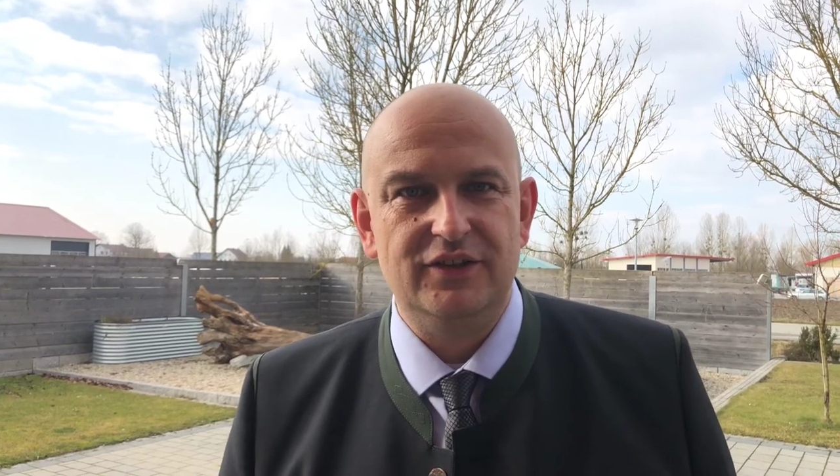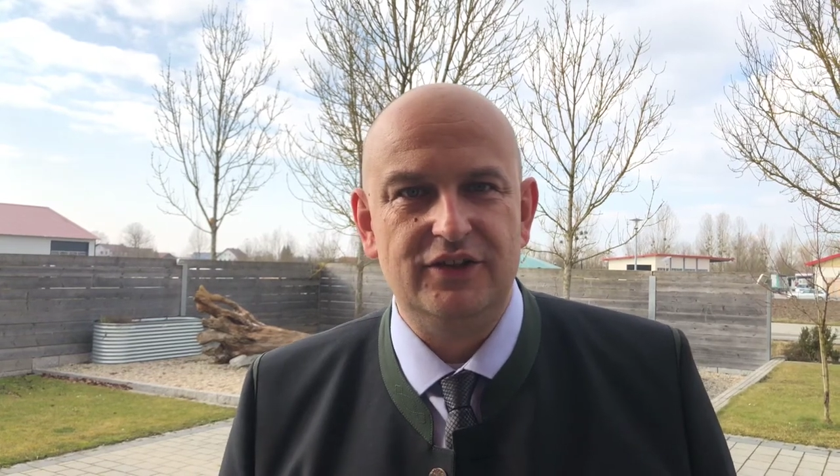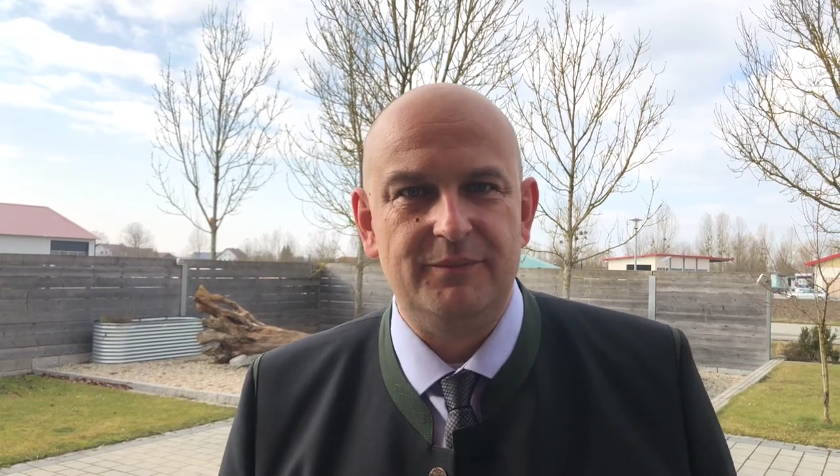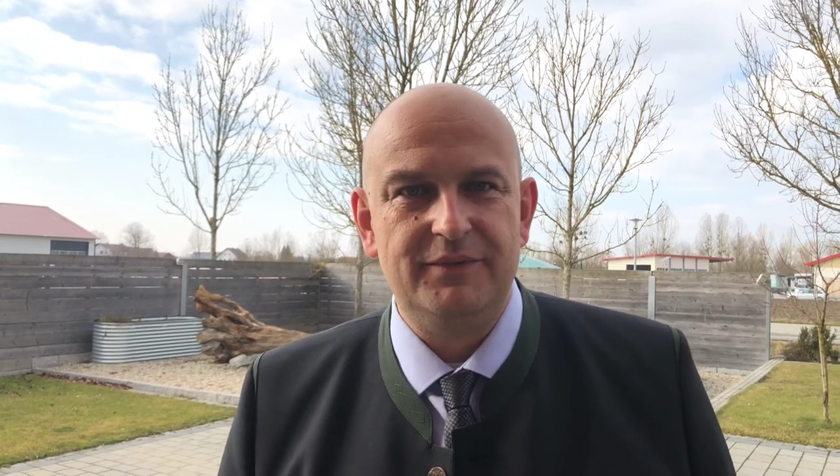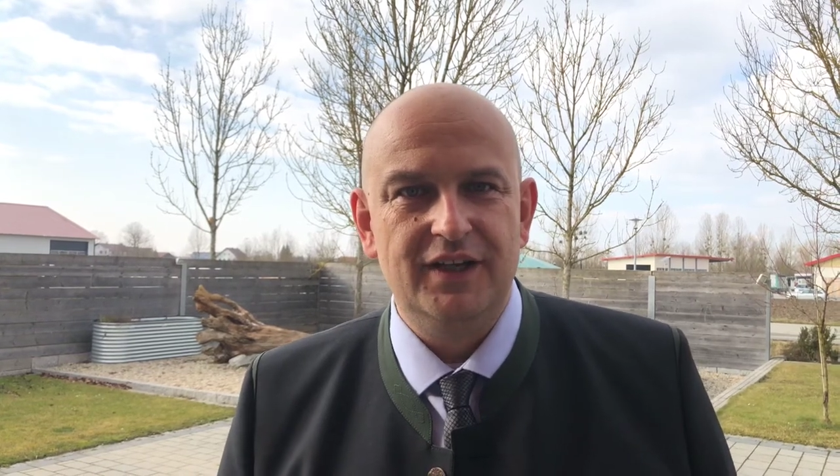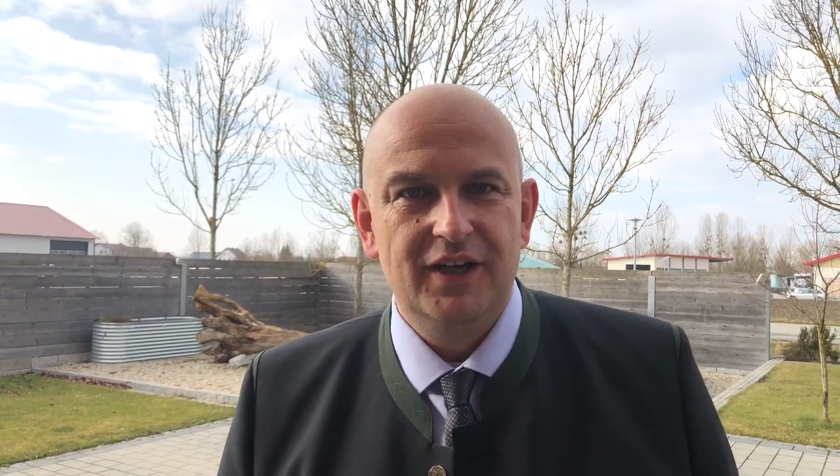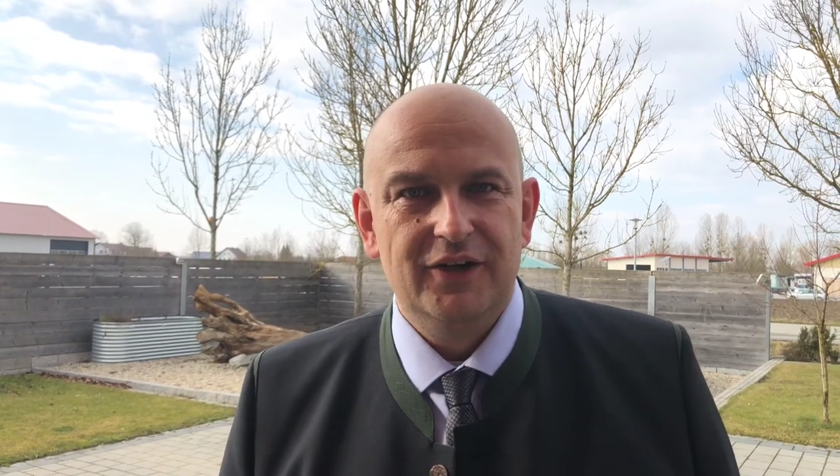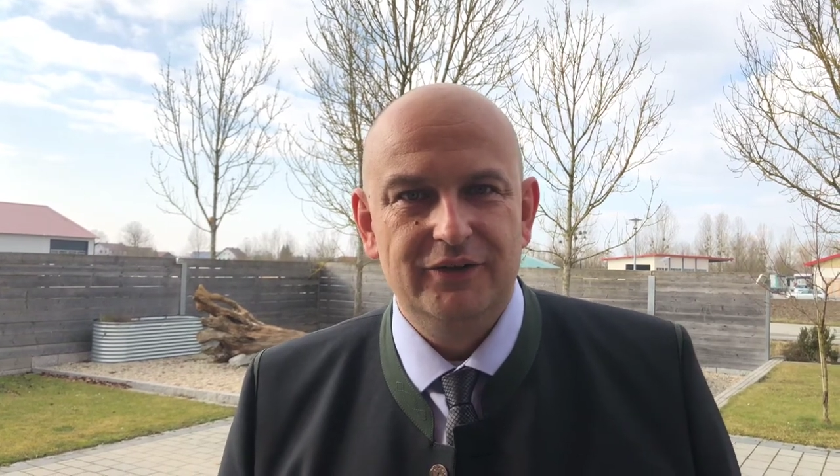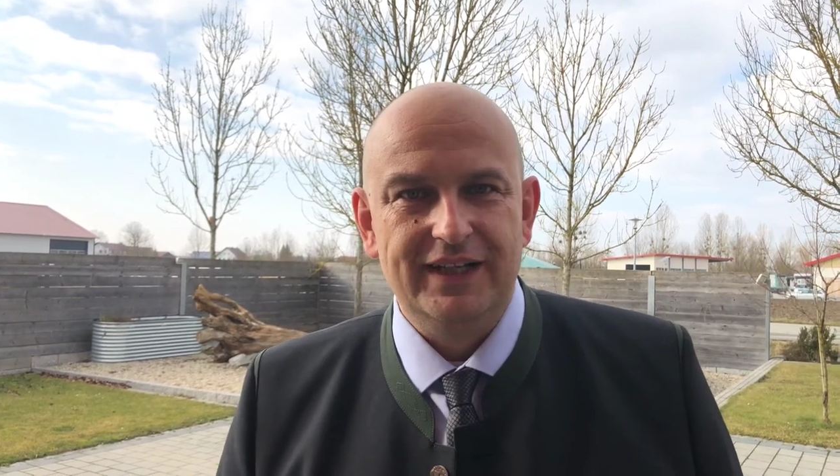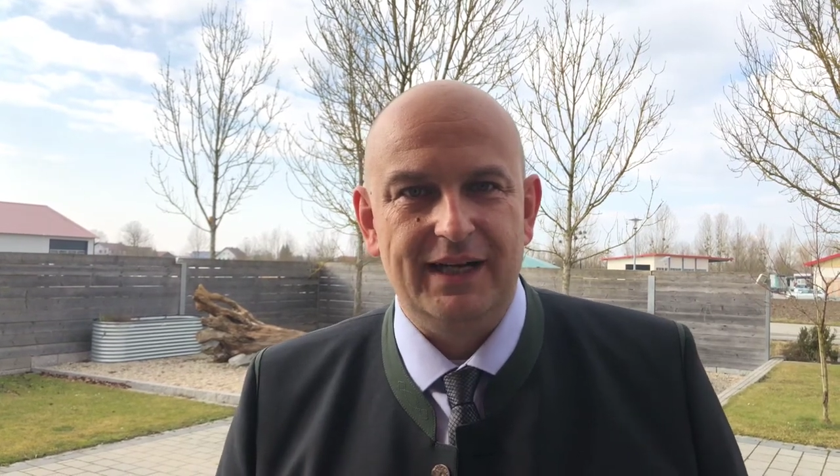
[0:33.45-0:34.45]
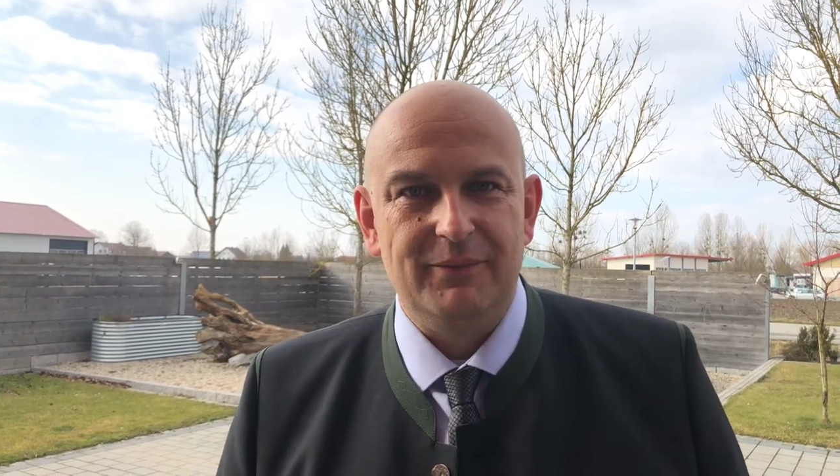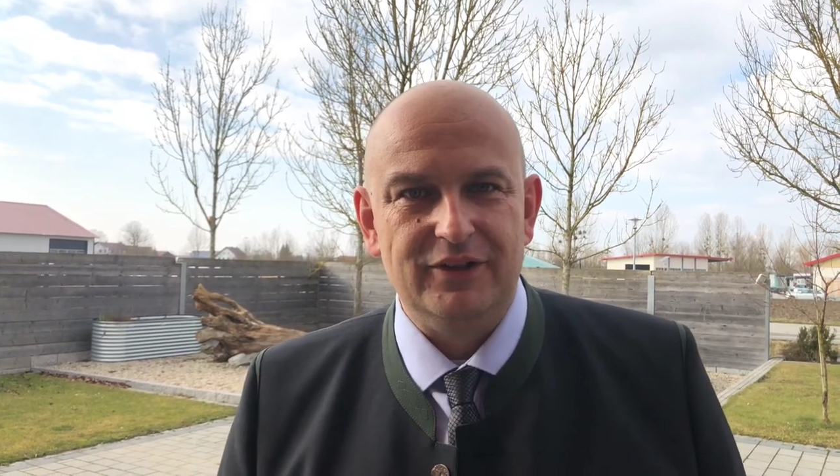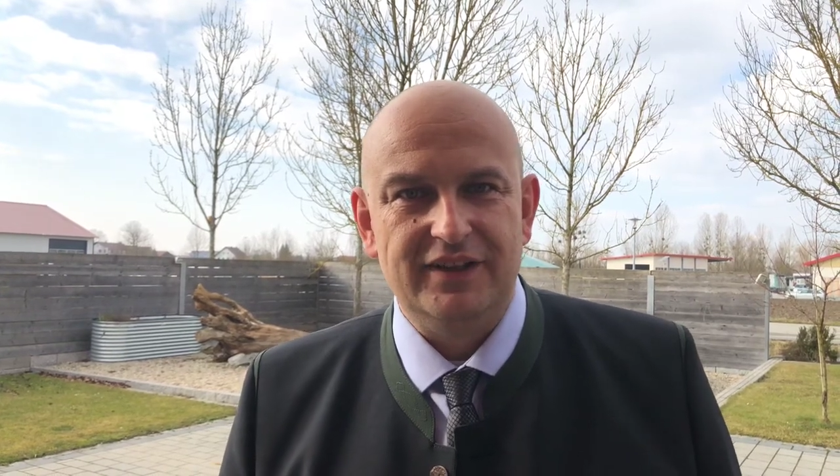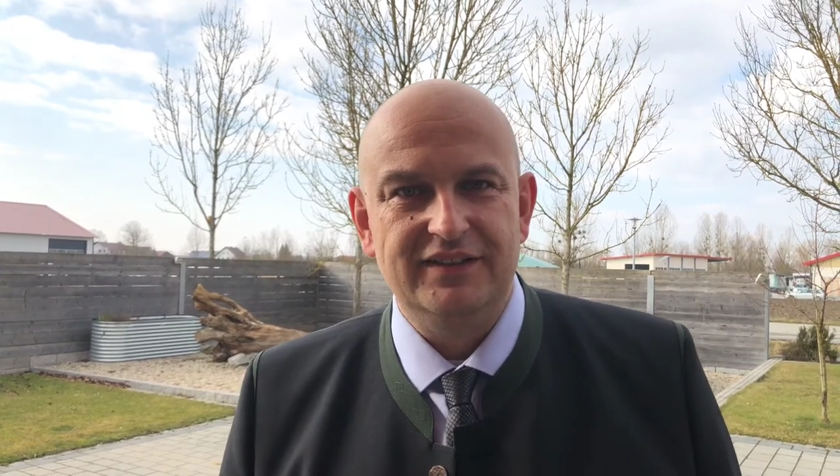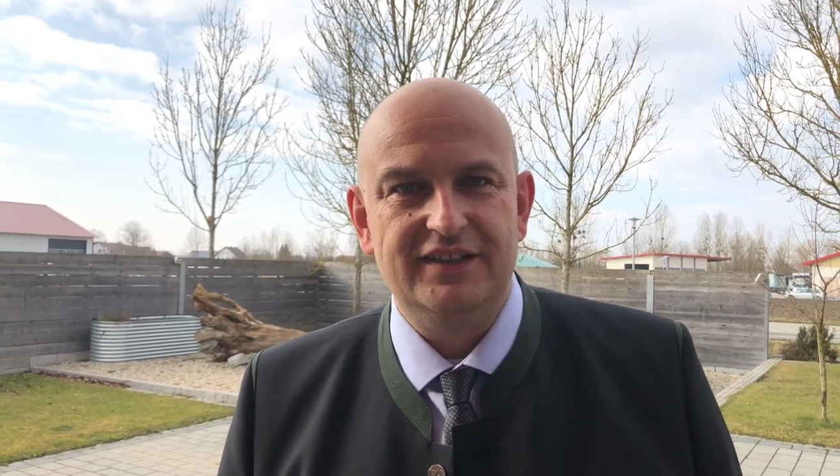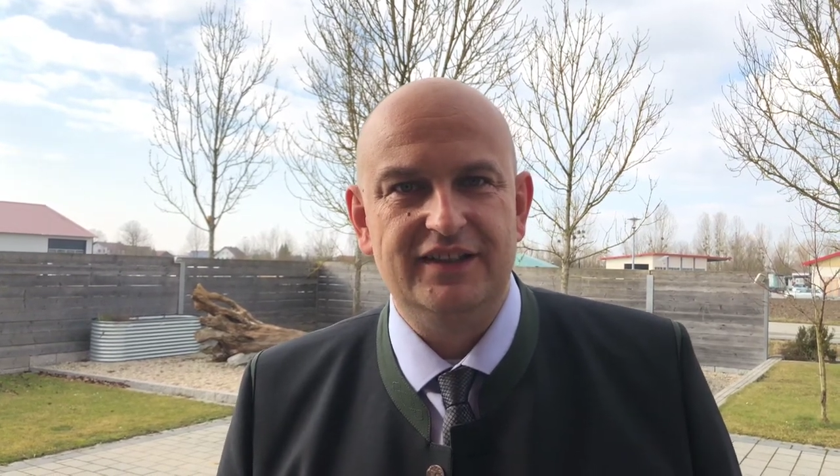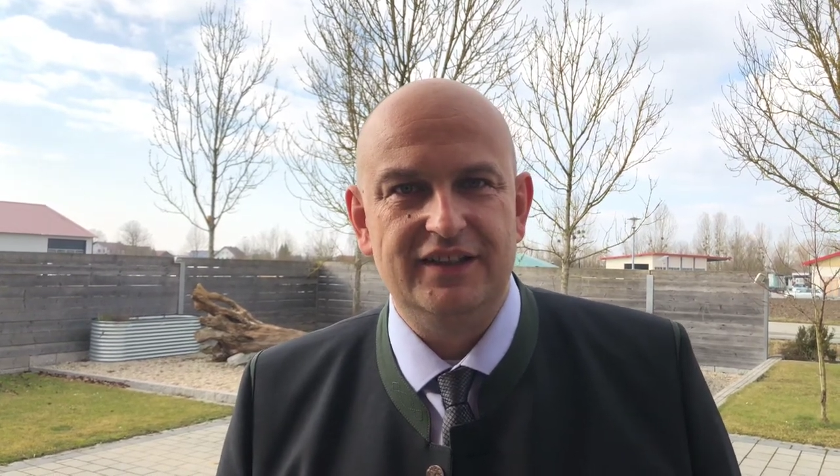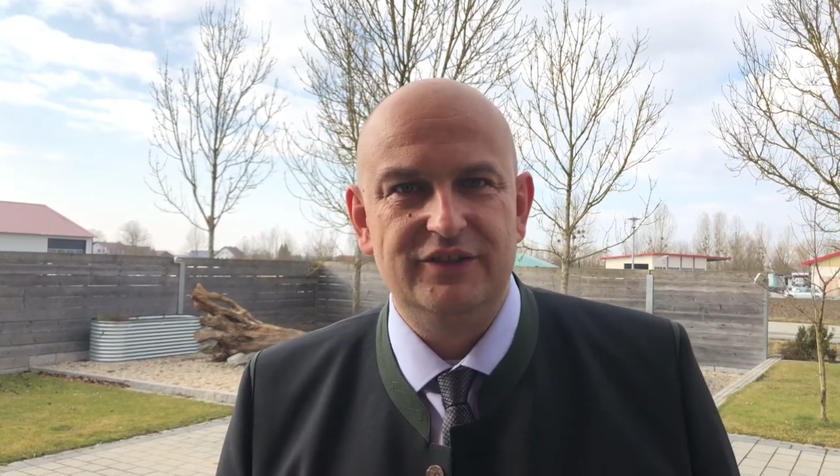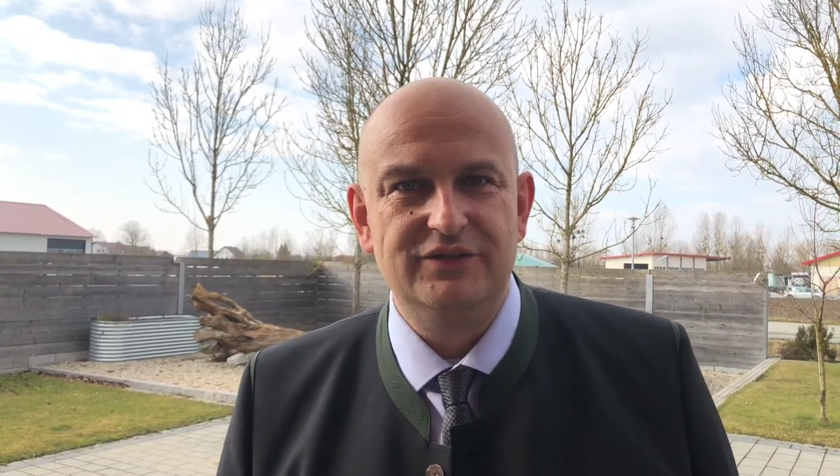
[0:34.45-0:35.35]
gehabt und auch Martin Sichert,